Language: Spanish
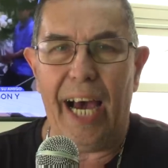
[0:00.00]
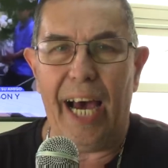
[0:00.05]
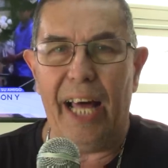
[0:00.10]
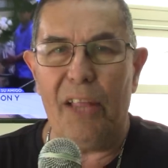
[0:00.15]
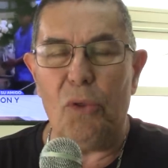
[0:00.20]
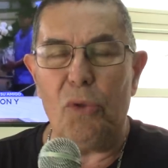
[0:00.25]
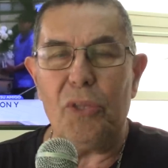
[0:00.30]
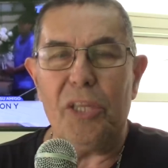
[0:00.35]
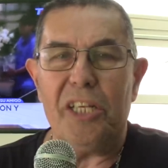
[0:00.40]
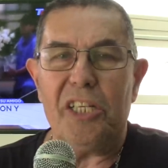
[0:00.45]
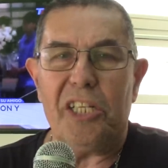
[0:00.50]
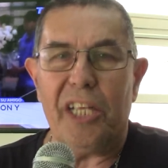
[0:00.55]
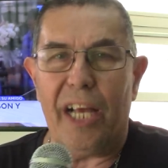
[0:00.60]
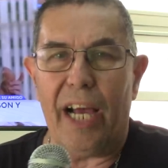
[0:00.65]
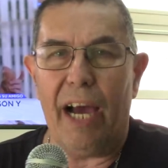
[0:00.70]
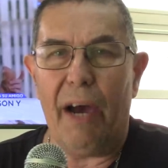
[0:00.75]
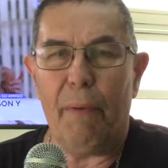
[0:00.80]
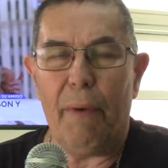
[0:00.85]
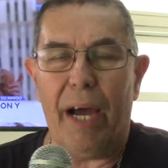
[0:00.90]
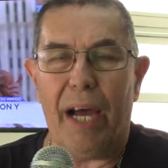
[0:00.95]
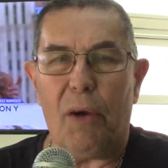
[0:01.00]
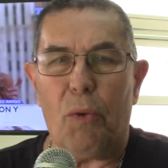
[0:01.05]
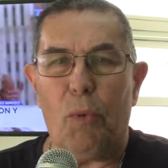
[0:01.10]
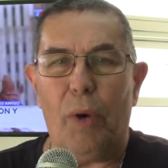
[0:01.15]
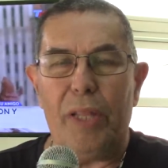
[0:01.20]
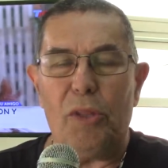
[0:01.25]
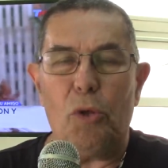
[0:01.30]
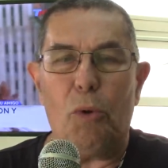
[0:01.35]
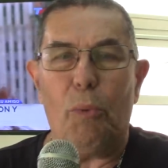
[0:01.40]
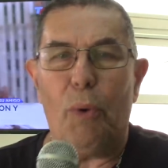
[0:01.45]
a dónde llegaba,
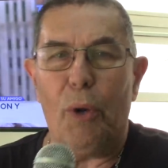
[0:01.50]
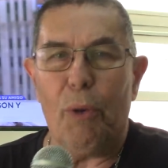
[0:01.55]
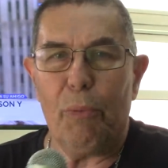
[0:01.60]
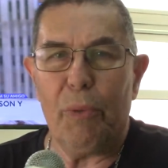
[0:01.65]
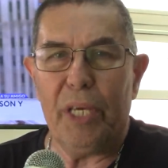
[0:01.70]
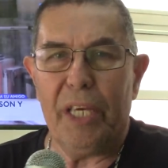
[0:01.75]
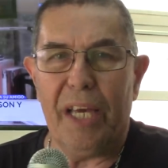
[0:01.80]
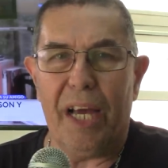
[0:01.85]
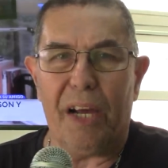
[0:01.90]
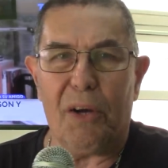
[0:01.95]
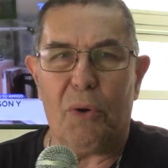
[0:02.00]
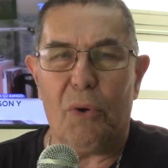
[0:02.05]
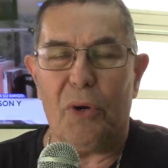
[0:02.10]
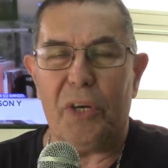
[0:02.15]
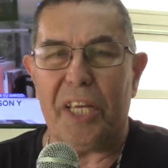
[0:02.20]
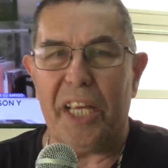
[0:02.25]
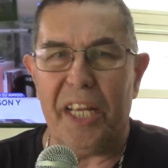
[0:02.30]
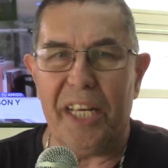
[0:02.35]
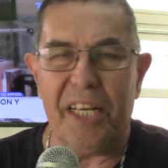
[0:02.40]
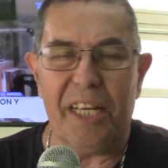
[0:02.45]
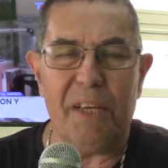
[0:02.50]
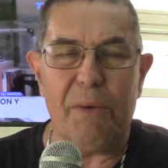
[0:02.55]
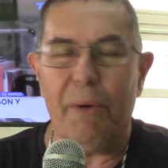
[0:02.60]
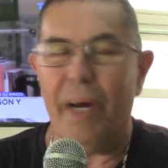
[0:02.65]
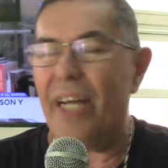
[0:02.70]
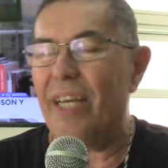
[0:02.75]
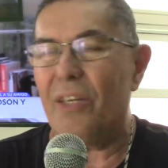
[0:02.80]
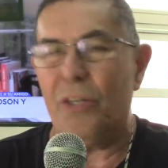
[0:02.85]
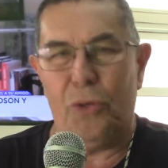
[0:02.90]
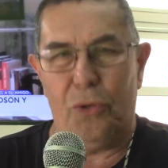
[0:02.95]
cuándo volvía, con quién
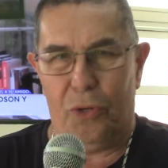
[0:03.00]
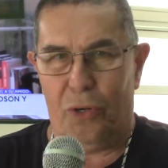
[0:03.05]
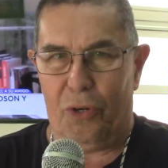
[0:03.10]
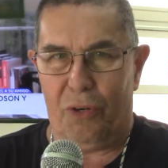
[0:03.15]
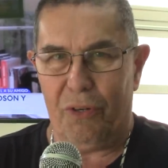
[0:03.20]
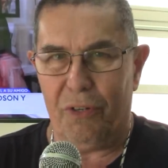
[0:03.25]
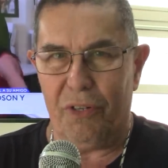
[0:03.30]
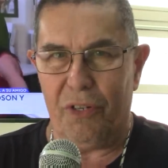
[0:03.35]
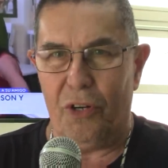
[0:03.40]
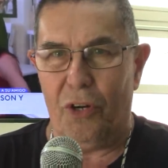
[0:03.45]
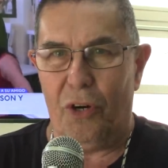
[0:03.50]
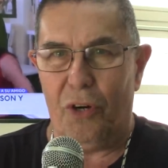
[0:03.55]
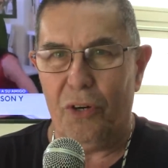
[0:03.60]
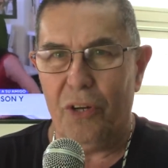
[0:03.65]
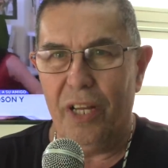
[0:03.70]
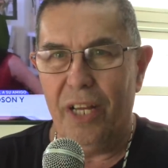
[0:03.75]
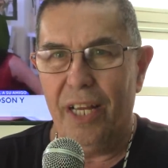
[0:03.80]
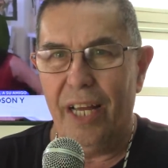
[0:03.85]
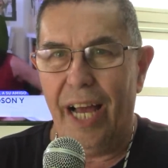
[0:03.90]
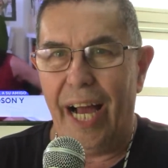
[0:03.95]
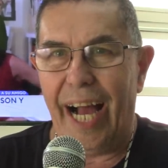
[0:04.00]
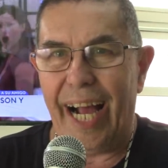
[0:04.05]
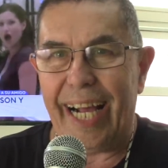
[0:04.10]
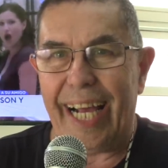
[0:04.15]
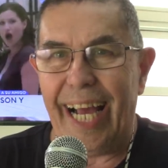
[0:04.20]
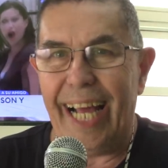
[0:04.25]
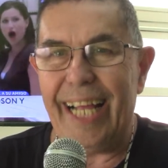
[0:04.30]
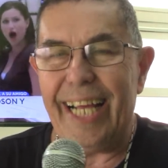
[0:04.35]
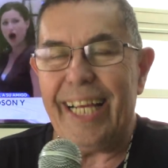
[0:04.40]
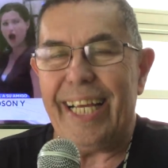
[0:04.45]
iba. No, no.
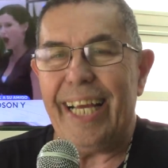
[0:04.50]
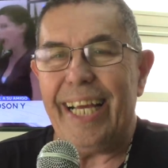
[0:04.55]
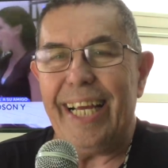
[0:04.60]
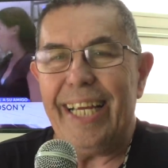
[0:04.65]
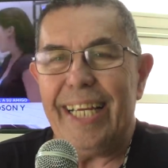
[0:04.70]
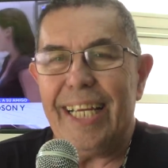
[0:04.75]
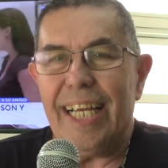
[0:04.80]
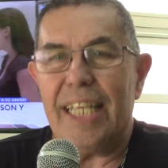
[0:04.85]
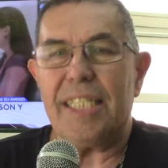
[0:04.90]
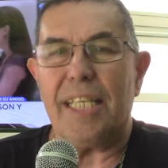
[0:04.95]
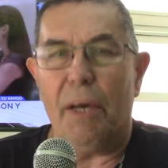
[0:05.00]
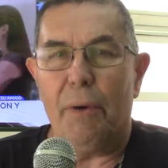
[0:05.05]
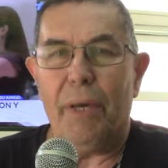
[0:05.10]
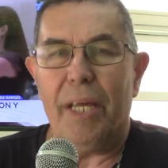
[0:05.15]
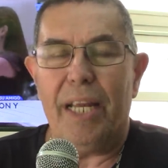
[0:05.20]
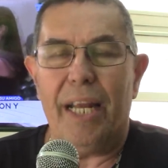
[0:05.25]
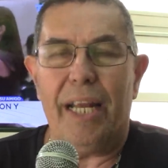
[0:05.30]
Acá el que quería saber